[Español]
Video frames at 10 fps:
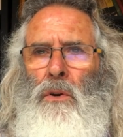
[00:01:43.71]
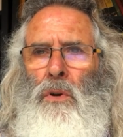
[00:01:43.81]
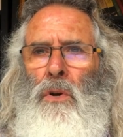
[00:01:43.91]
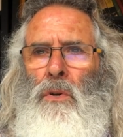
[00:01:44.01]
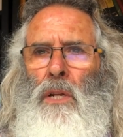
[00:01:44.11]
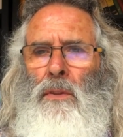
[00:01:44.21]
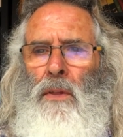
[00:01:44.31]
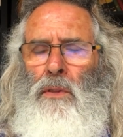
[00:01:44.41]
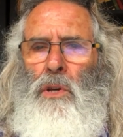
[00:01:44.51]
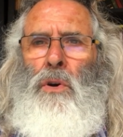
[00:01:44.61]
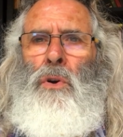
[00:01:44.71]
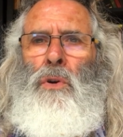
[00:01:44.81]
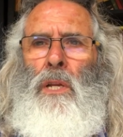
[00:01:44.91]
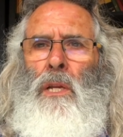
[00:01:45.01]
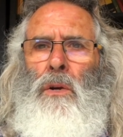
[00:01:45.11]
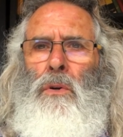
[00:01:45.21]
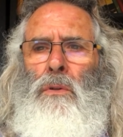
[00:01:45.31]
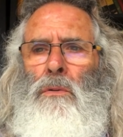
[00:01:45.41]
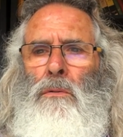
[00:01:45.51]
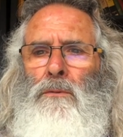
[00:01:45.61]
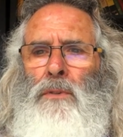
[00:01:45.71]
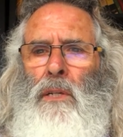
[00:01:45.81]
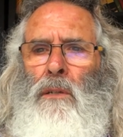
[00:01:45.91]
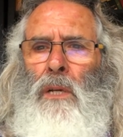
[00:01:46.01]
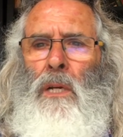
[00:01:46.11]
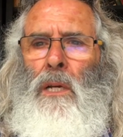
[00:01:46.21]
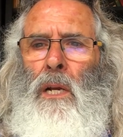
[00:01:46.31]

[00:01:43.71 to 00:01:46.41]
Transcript: y colonización y con, en fin,